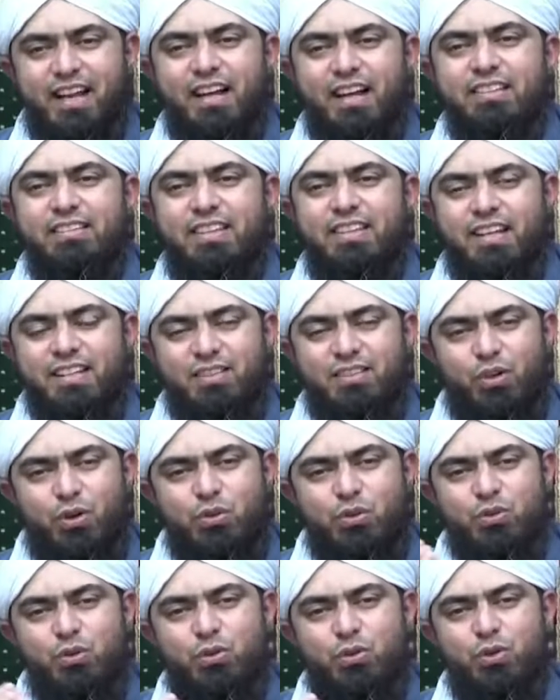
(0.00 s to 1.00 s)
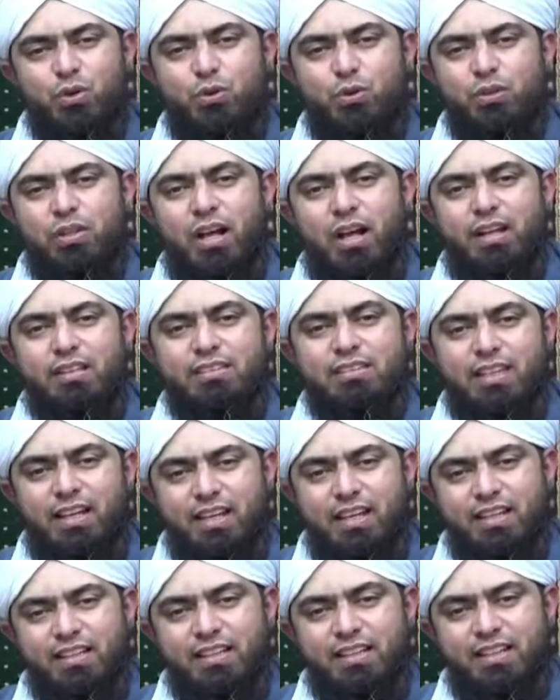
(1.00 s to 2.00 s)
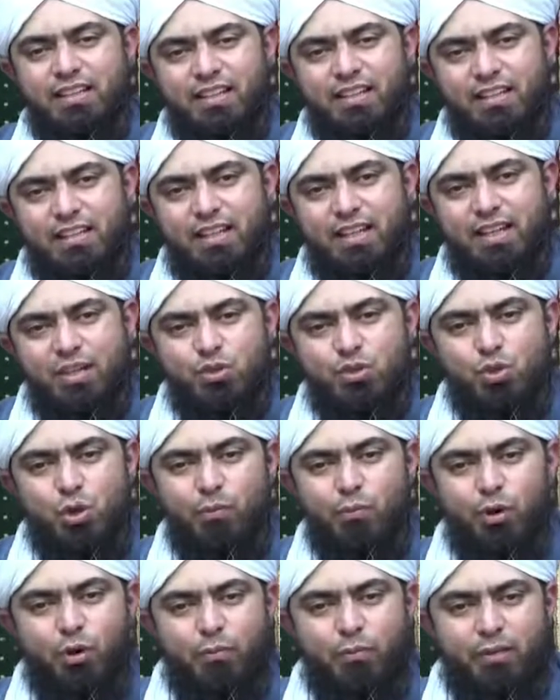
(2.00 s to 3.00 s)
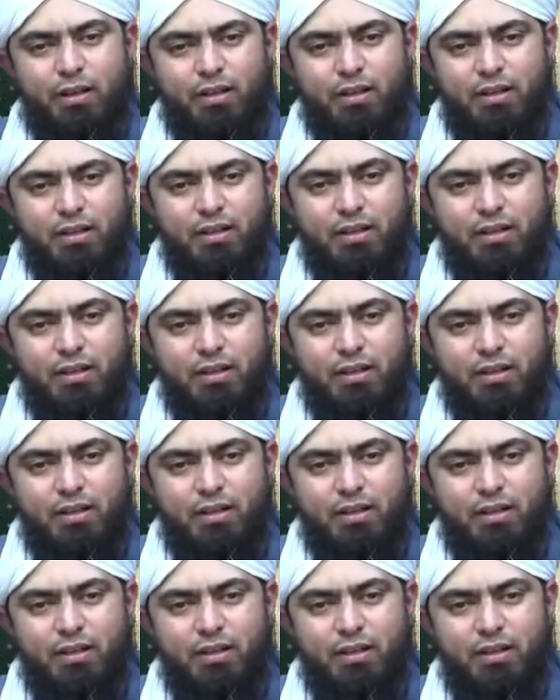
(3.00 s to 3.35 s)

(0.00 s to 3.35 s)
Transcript: क्या दर्द और सोजो गुदाज है इन जुमलों में